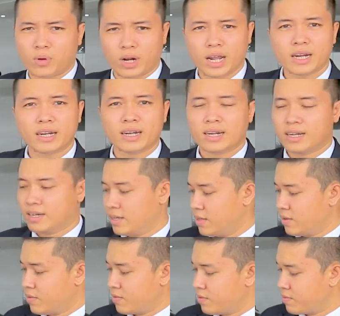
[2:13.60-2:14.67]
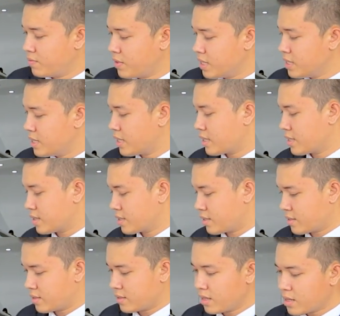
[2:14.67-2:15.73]
full led với
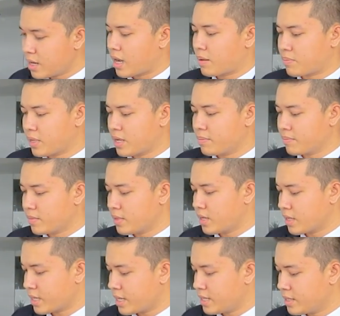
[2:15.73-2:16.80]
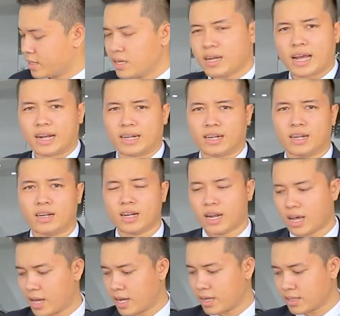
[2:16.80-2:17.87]
tích hợp thêm cái tính năng đó
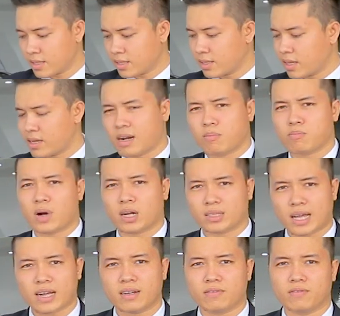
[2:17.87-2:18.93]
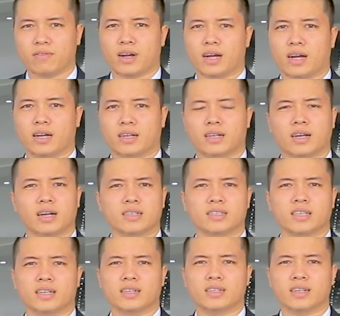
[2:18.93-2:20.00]
là tự động bật tắt và cân
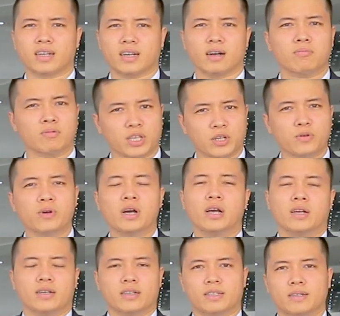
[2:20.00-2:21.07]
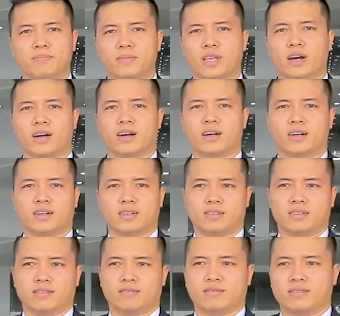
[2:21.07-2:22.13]
chỉnh góc chiếu giúp cho
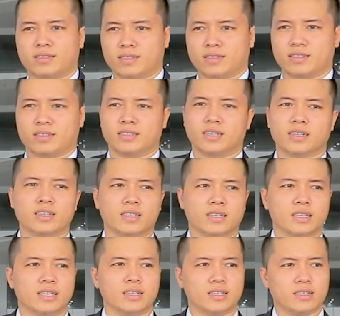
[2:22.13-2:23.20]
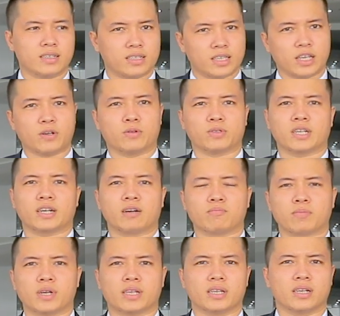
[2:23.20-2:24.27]
những người đi ngược chiều sẽ
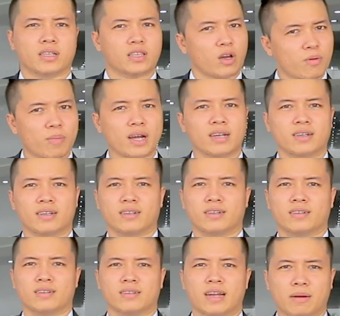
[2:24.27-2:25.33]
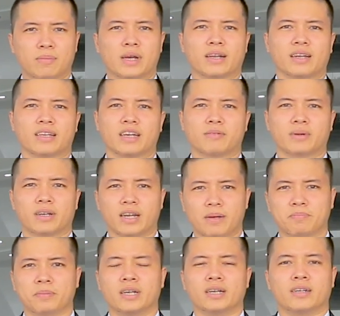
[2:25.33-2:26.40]
không bị à, chói mắt đặc biệt là vào ban
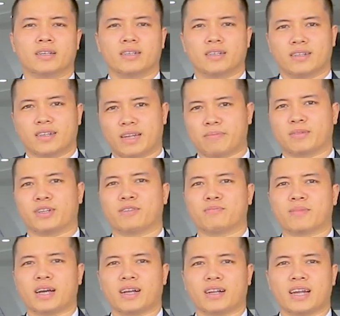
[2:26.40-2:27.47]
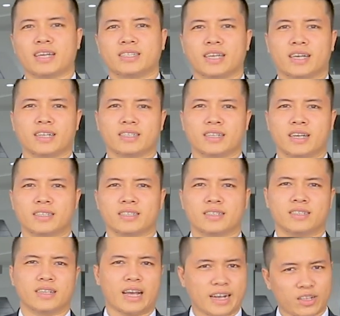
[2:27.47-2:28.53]
đêm làm cho chúng ta lái xe sẽ
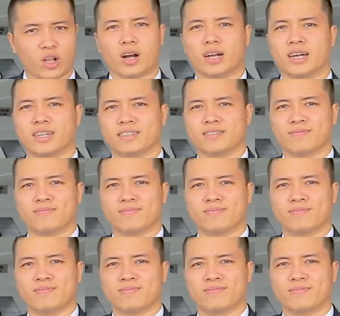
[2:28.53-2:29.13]
an toàn hơn